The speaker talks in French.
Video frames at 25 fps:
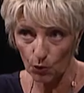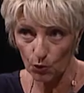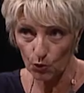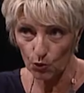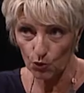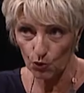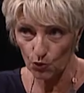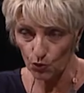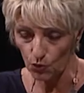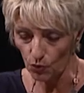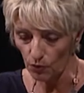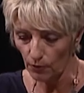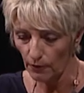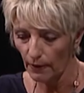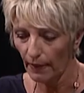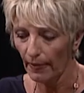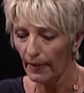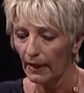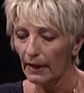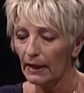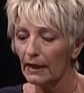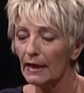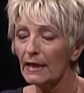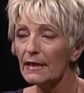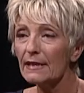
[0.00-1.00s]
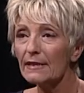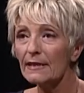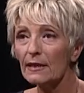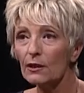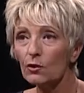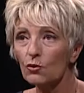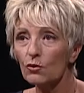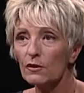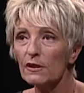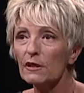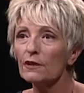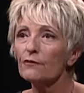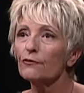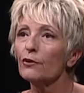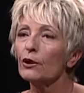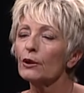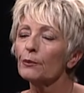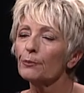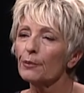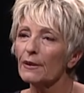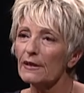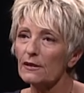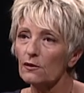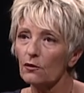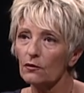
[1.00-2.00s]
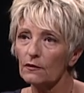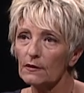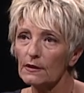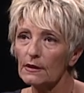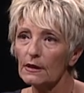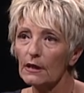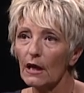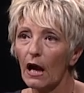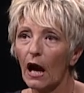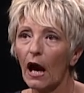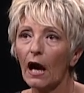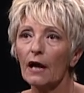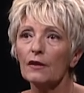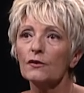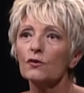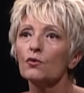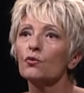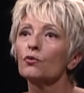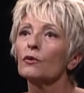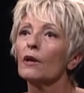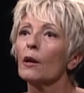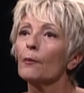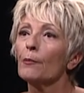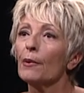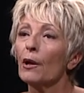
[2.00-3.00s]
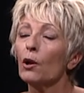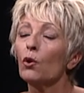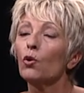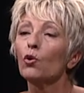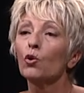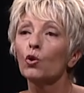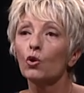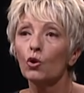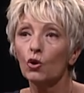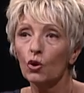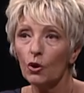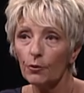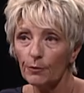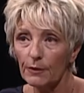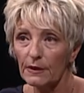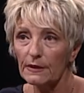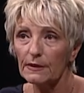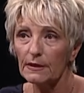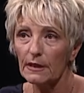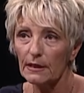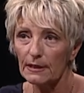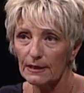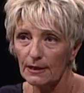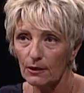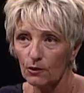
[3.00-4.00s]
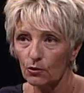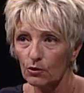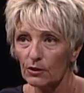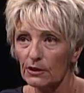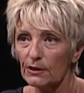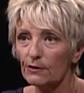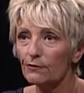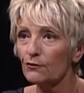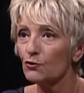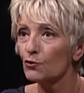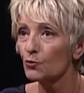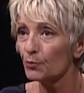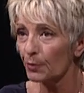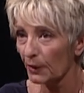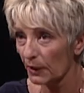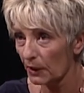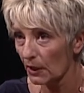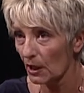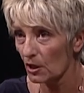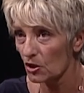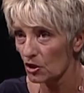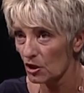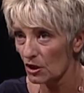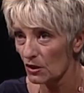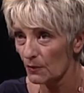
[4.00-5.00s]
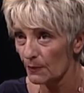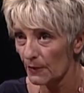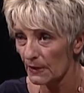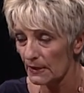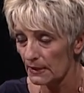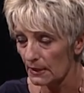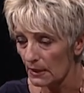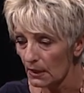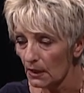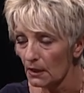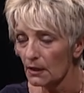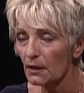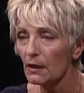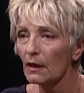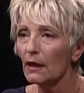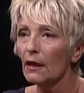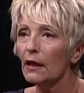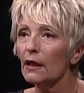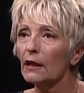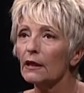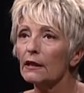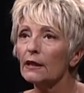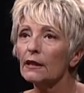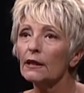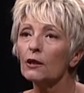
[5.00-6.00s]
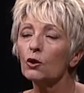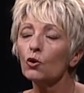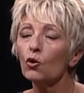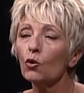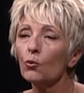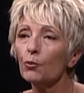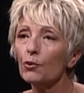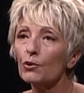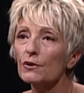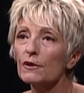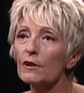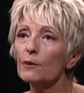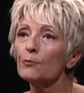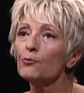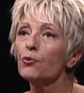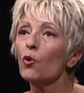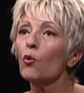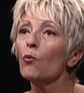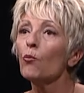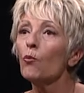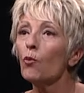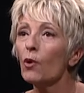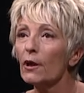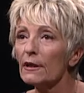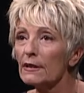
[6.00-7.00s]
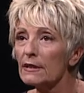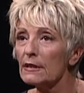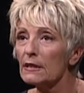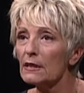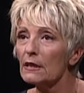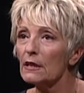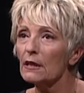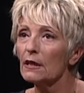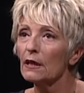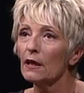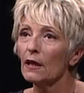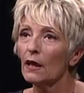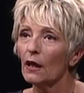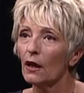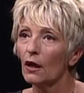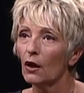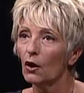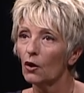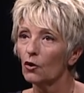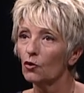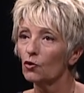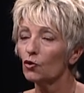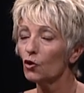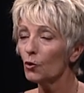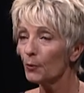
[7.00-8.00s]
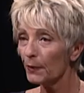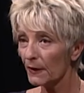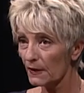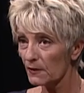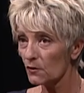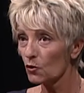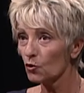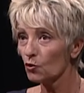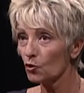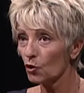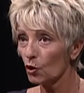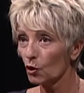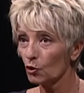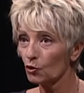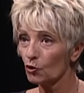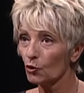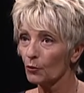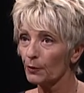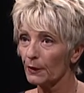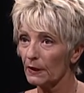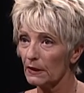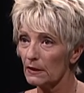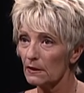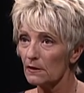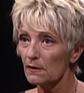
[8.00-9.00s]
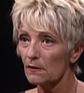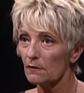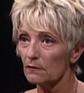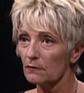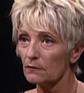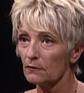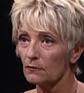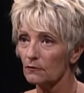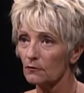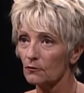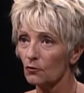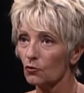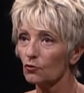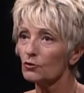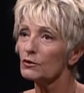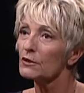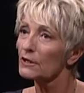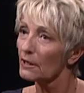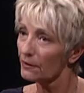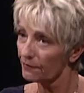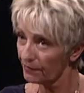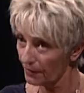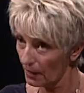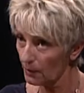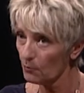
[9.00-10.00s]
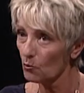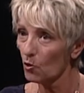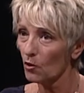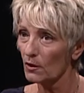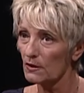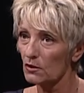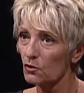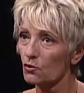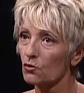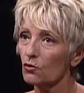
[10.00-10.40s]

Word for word: reçus et ces dossiers vont être présentés à ce qu'on appelle le comité exécutif du prix HSBC, qui est composé pour moitié de personnes de l'entreprise. On tient vraiment à ce